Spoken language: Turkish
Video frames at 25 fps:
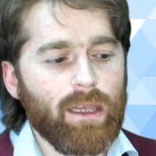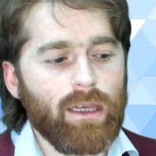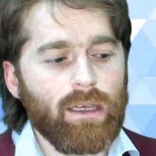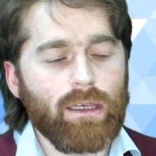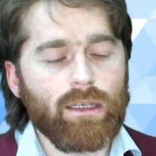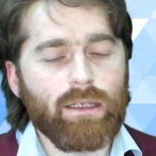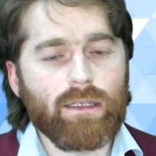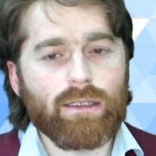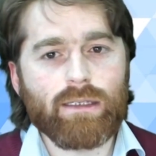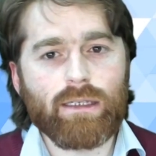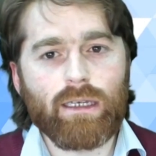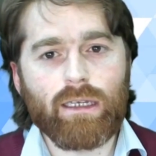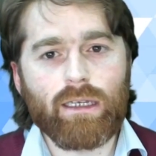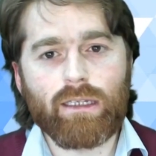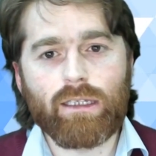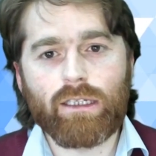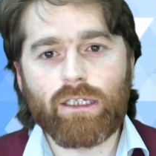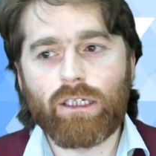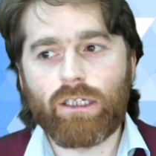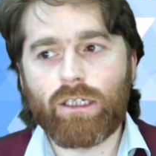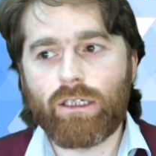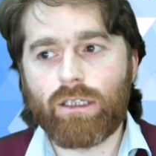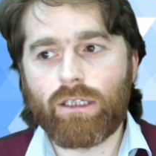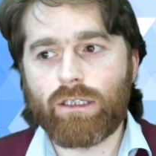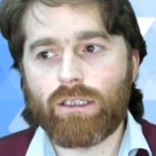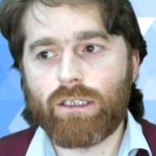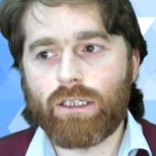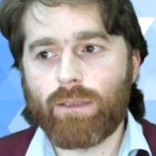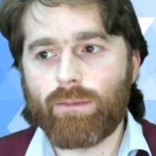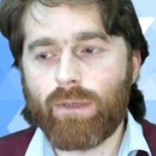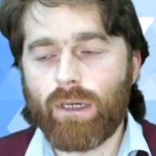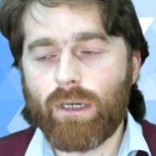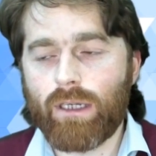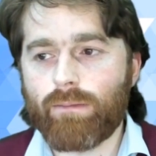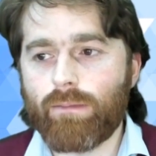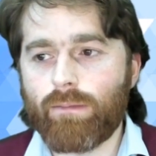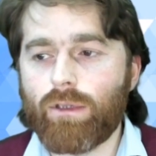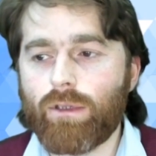insan
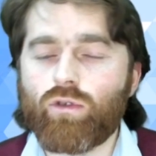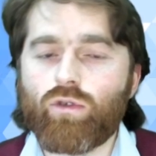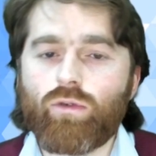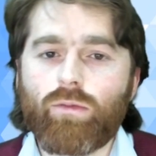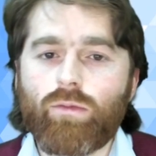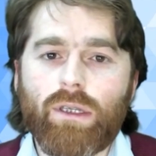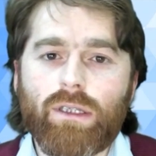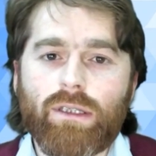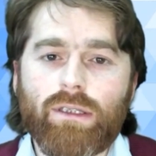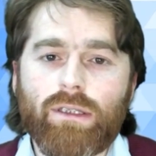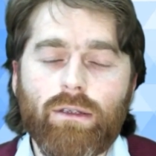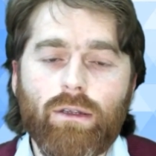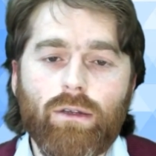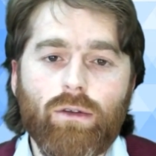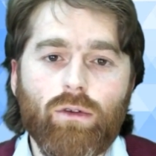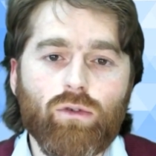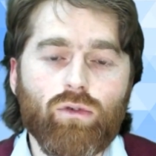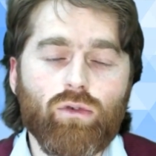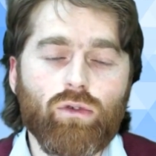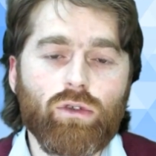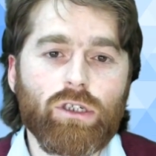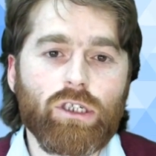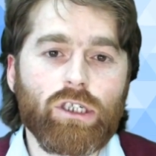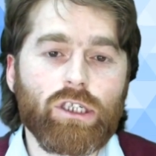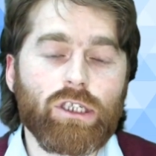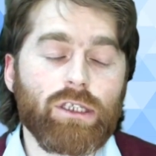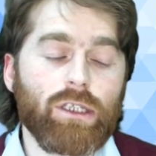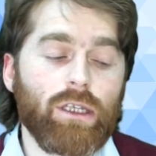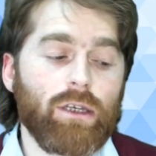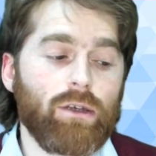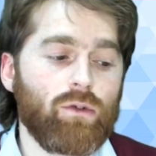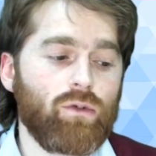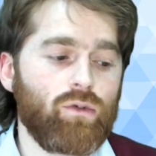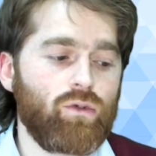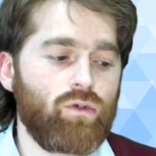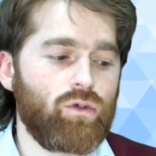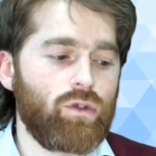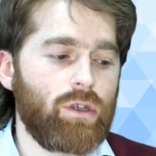cemaat mensubiyetinden ötürü
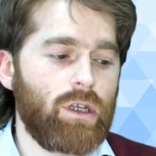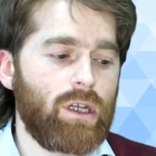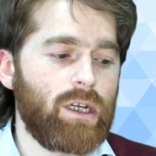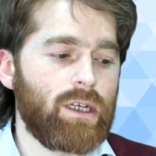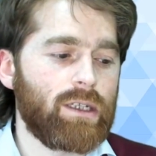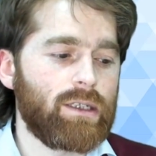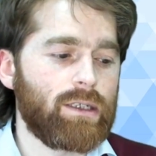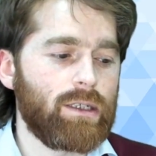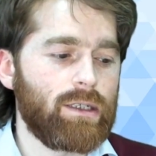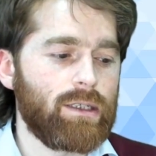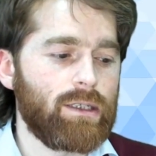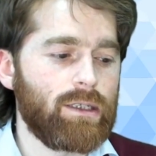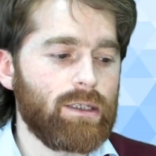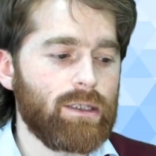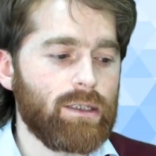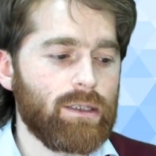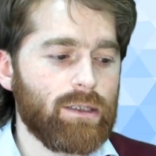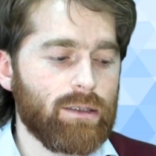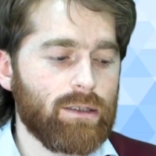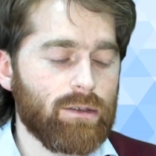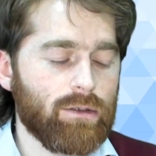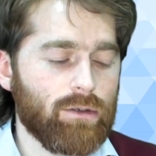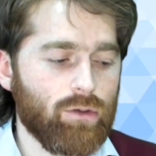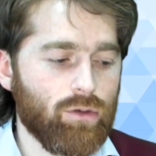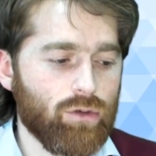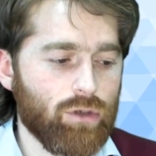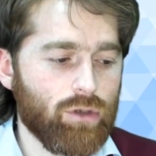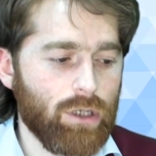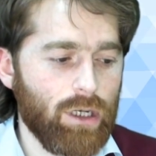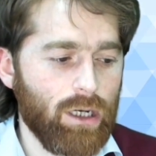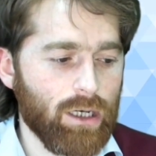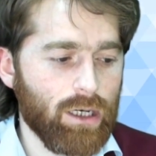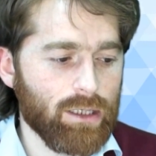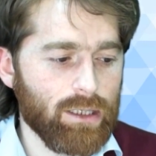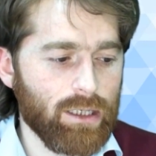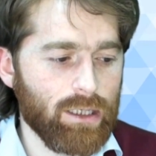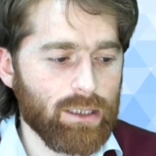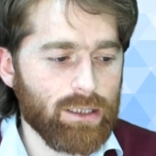işinden gücünden atıldı, sosyal
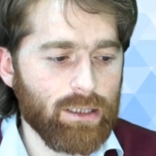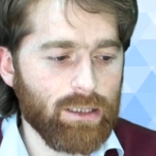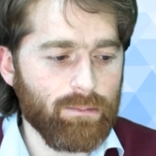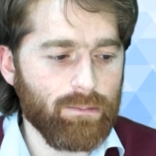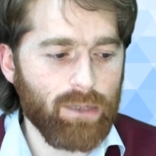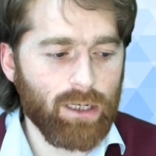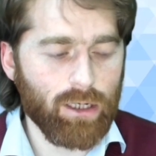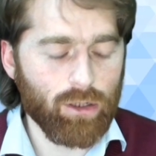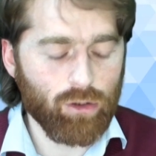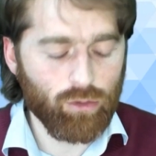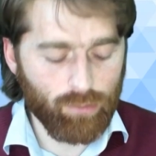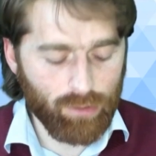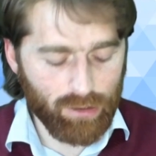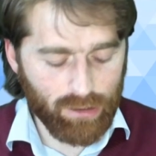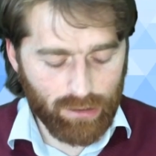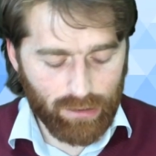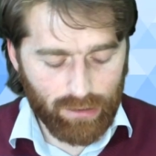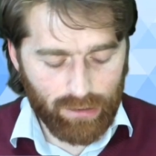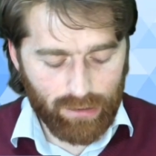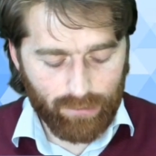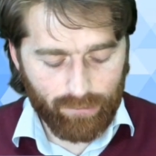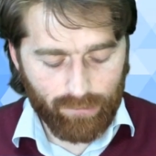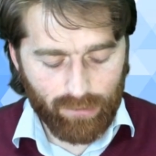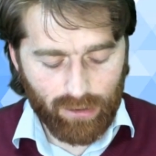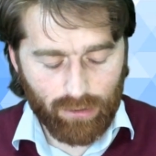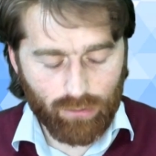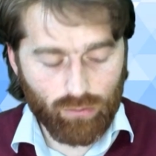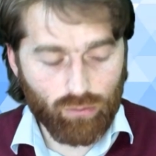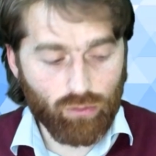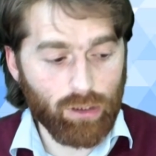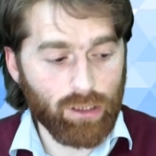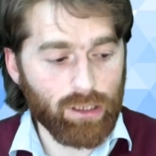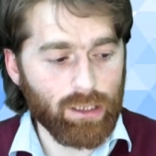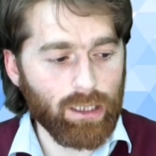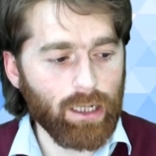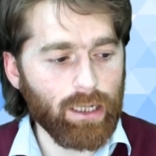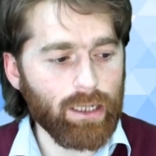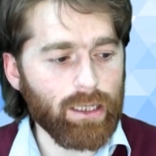haklarından mahrum edildi, mağdur
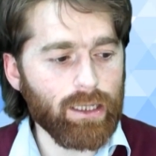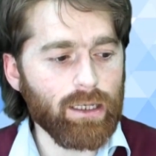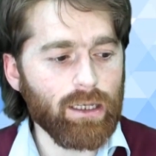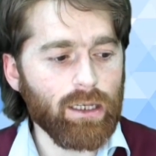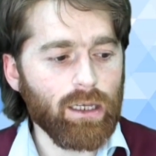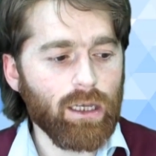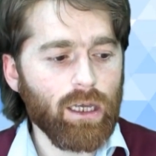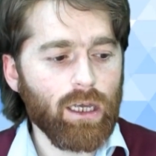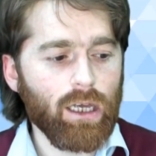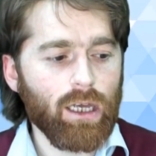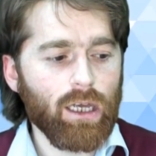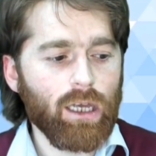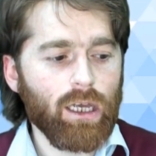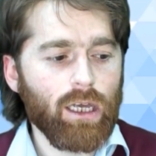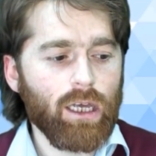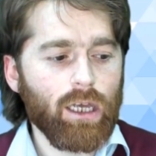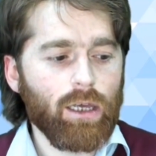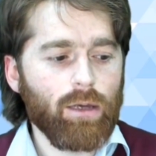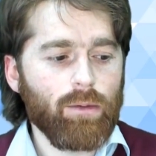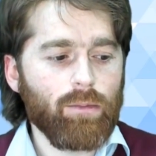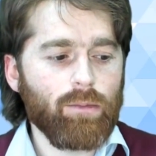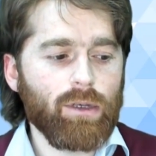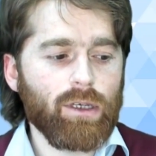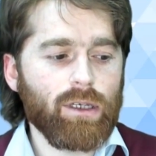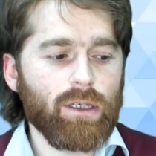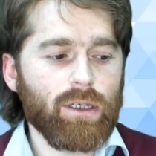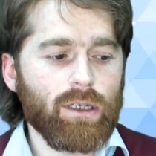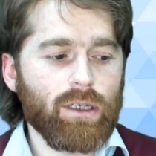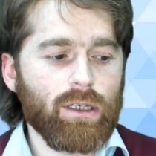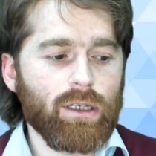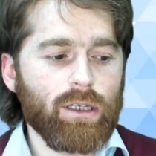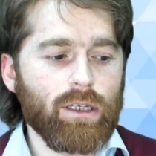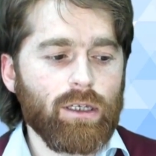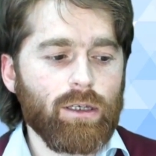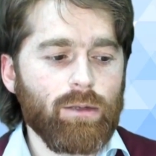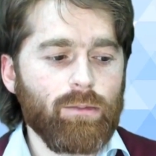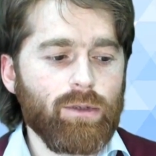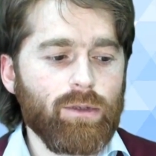edildi. E,
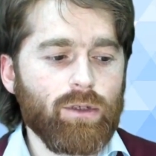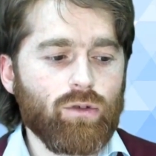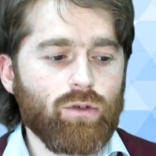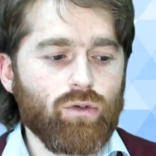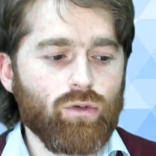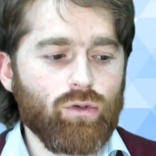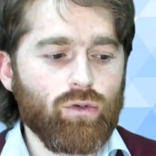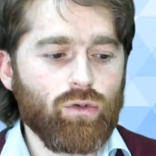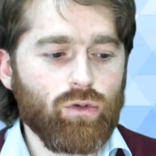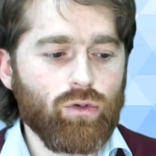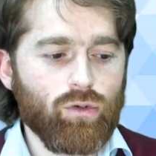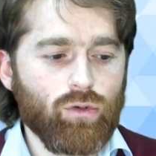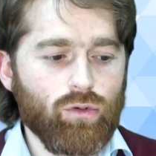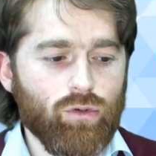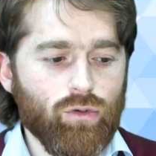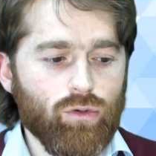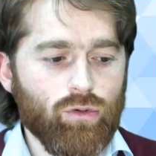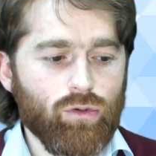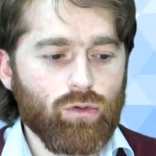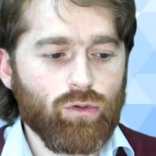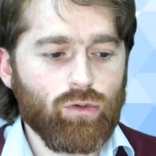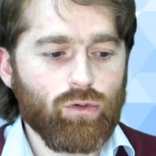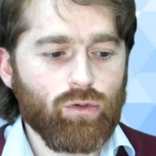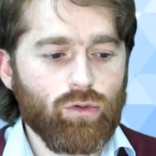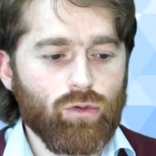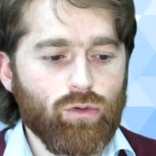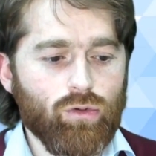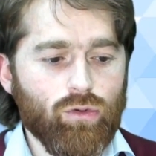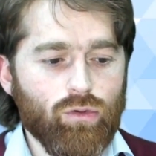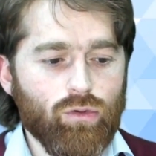bir sürü e,